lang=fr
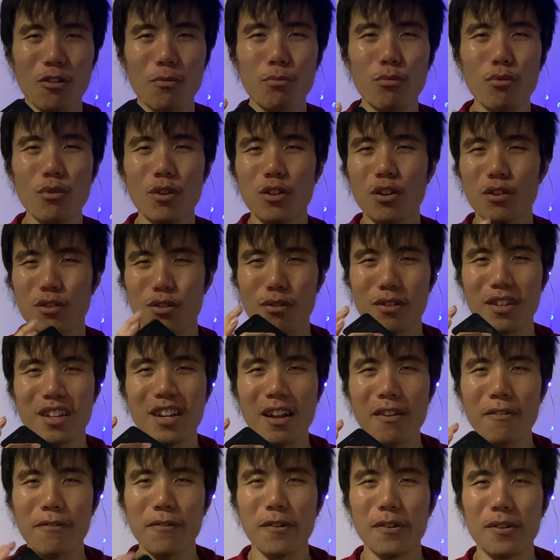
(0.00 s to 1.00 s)
boules dans ce
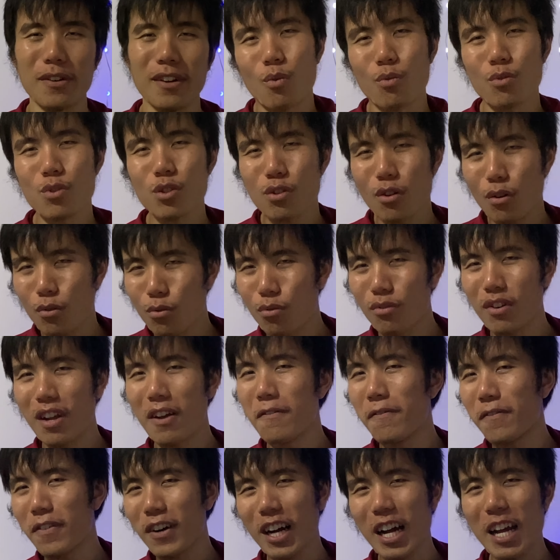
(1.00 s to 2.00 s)
téléphone. On sent qu'on est
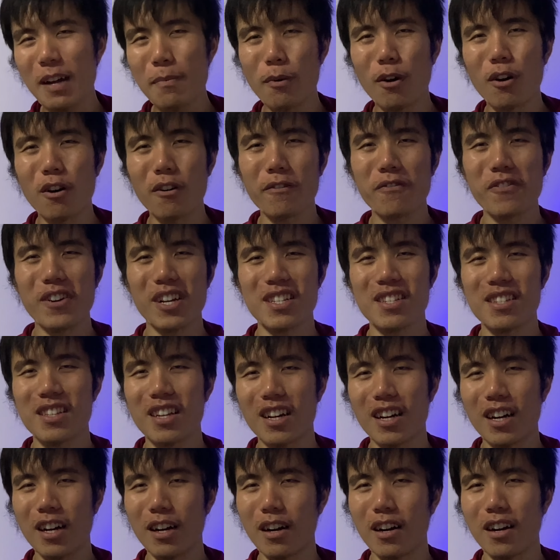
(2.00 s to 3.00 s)
vraiment en face
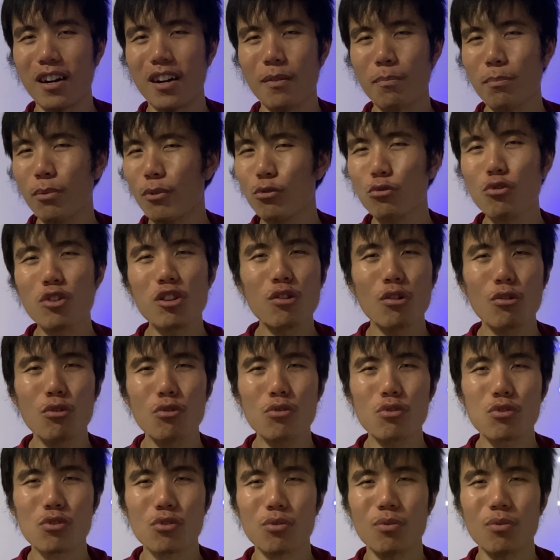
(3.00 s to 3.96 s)
d'un produit de luxe,